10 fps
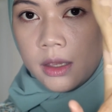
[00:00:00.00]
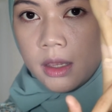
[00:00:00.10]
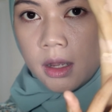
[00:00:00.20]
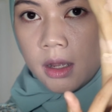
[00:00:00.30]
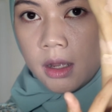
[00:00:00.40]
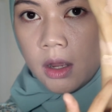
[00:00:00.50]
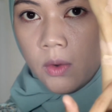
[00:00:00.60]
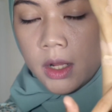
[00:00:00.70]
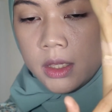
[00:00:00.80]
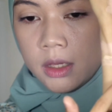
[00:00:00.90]
yang
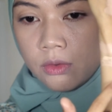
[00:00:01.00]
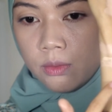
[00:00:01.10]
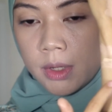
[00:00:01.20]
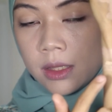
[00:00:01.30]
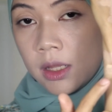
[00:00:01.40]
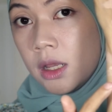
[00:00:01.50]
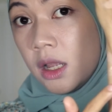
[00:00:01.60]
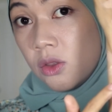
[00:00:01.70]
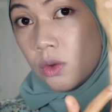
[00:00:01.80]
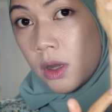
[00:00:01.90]
awalnya tuh berarti
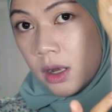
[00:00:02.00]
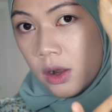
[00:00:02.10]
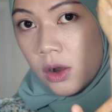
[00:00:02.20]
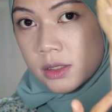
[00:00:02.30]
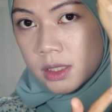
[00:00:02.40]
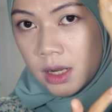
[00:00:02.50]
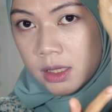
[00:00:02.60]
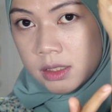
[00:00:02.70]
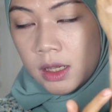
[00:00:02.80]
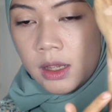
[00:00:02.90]
dia itu ada
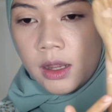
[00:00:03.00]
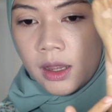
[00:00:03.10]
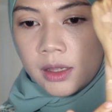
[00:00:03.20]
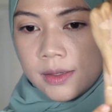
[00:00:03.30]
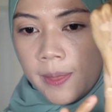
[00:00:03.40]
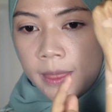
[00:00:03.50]
oxidize-nya ya guys